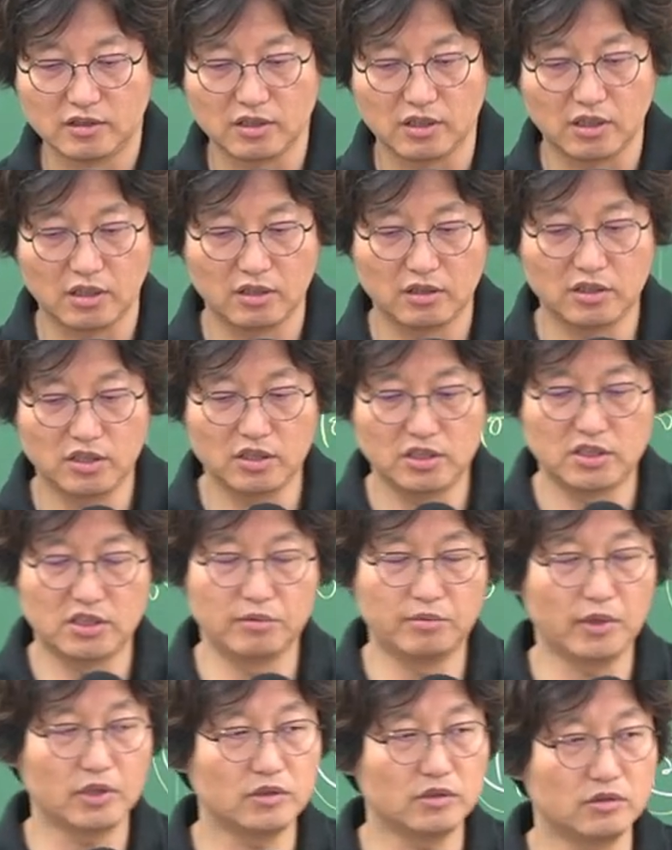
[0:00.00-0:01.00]
자, 이
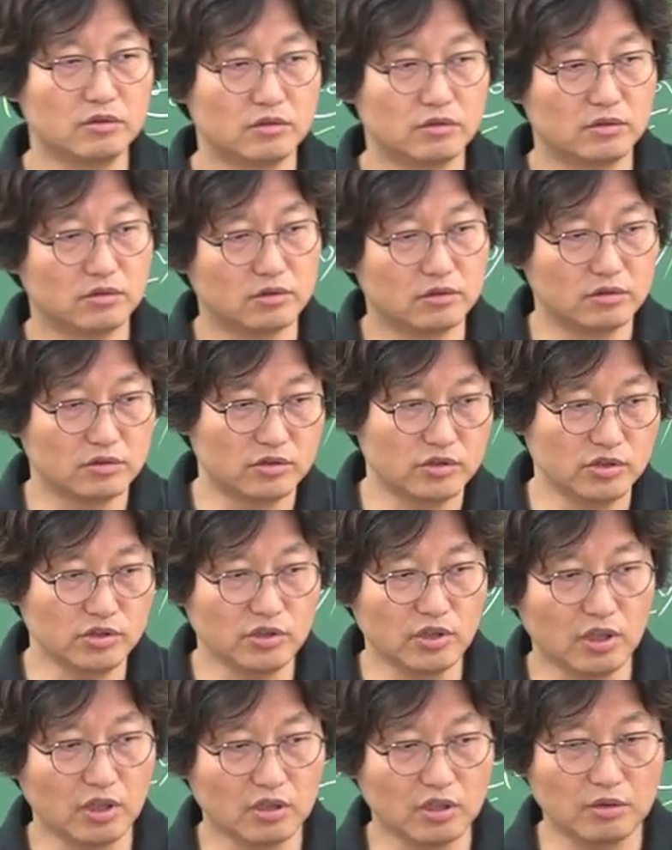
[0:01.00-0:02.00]
집어는
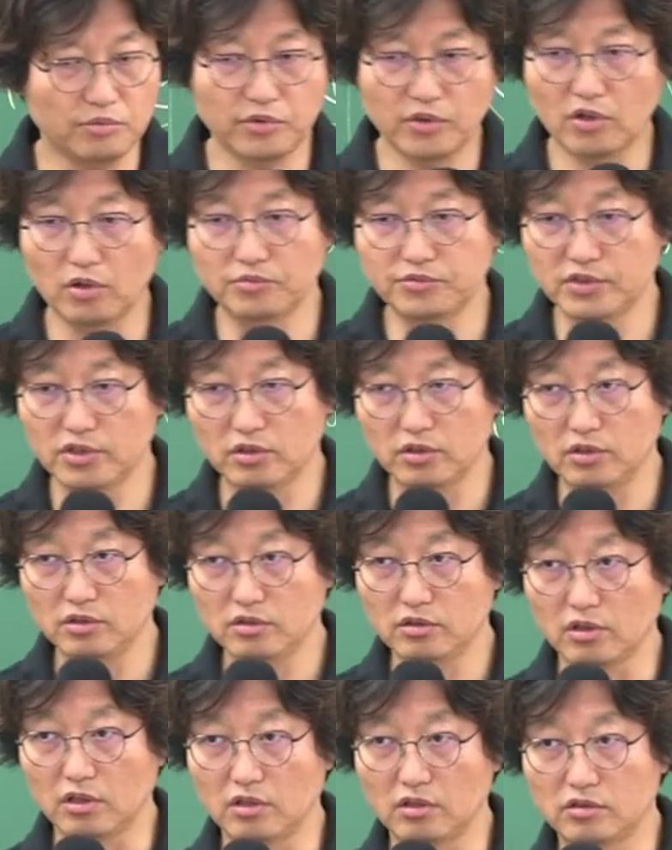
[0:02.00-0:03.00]
측량을 할 필요가
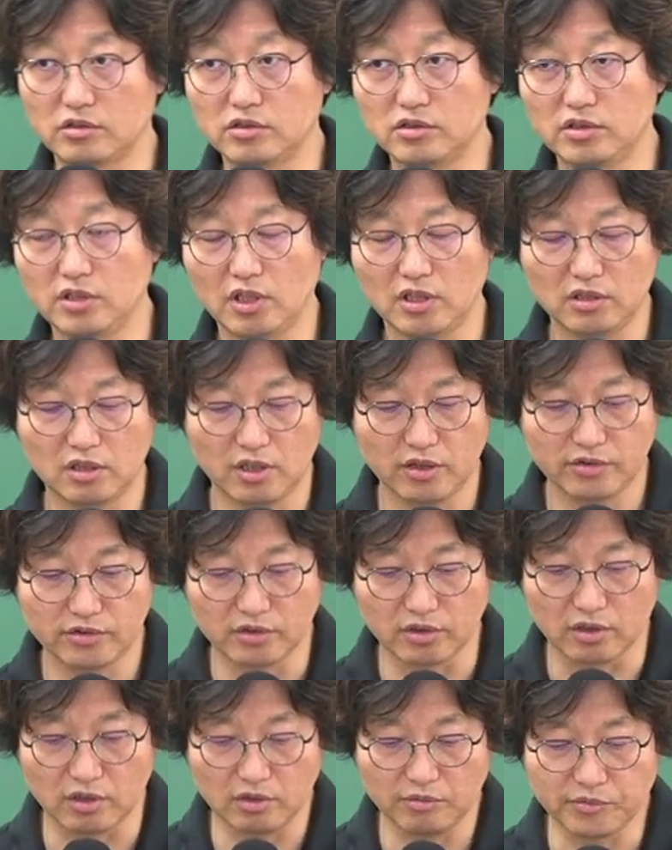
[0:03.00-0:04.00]
없죠. 네, 측량을
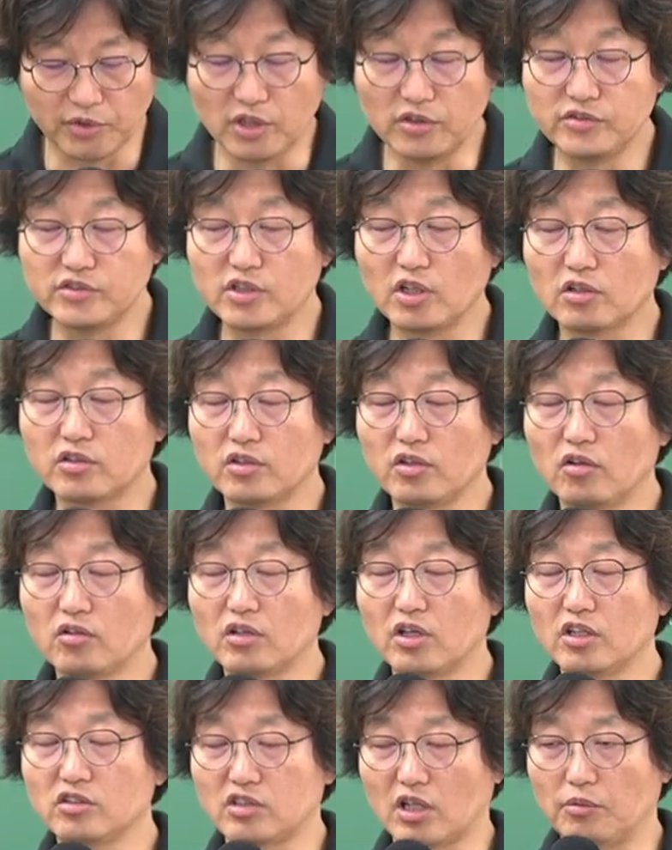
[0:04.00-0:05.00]
해서 면적
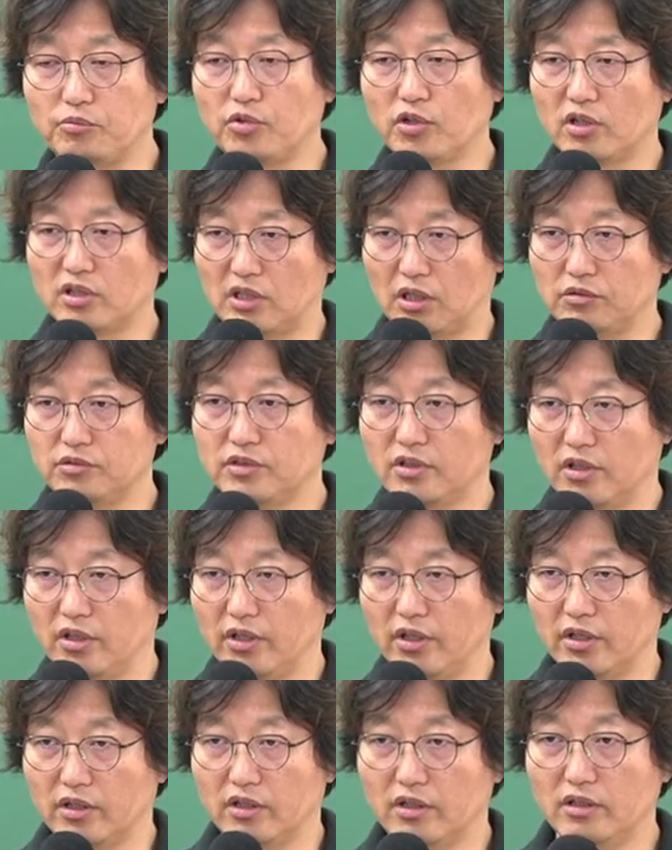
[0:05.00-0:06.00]
경계 좌표가 나오는
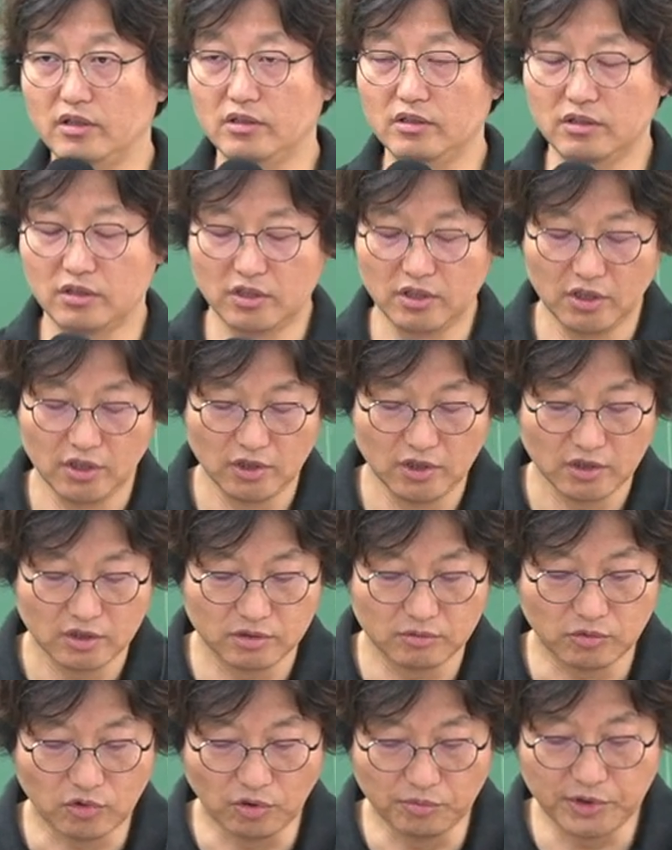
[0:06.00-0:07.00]
거예요.
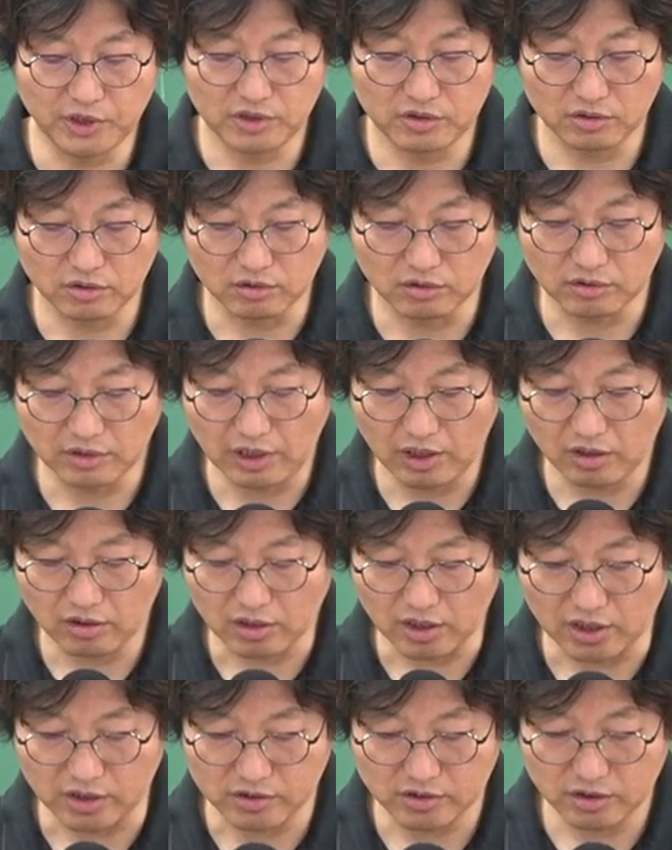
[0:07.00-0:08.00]
그럼 그 밑으로
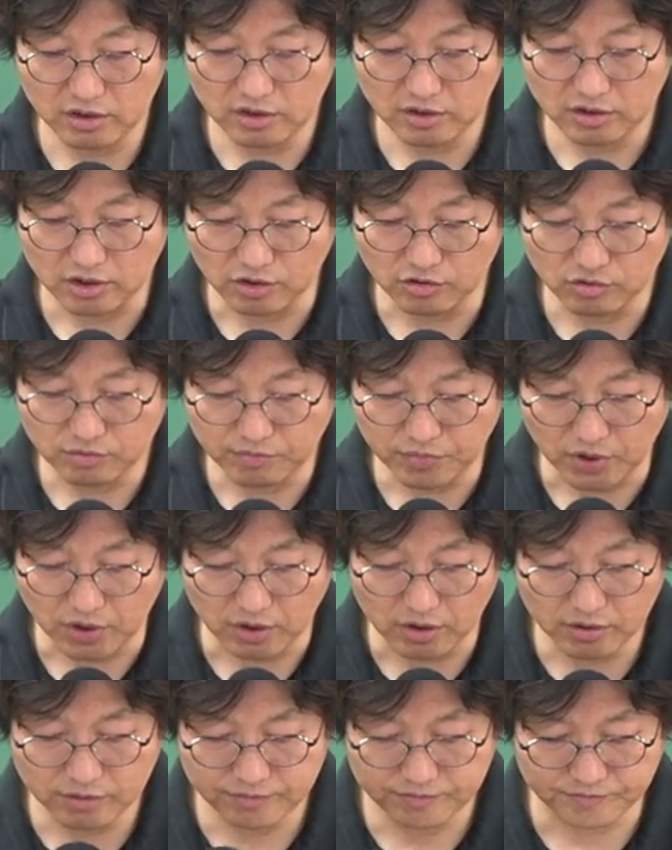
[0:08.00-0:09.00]
내려가죠. 자,
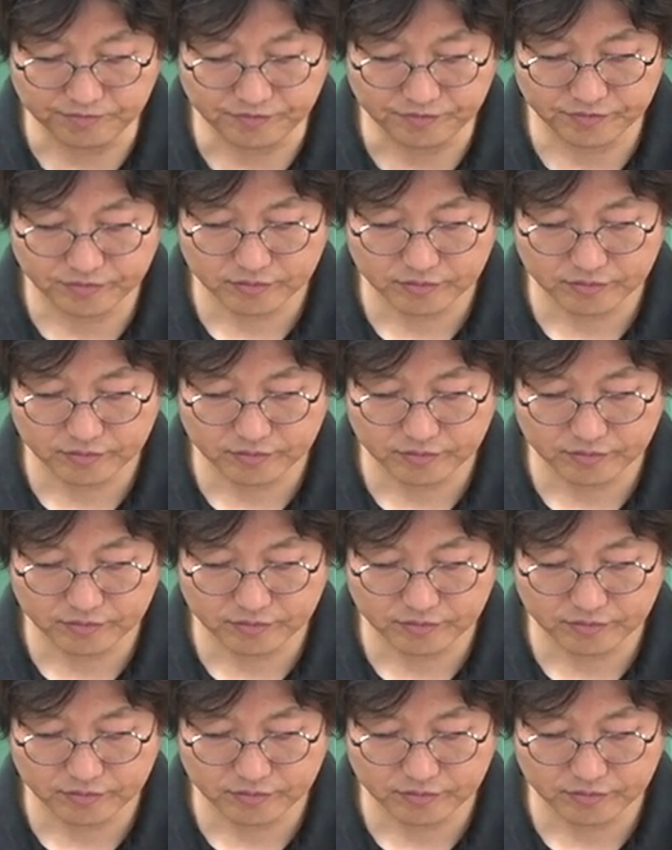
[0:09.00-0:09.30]
6번.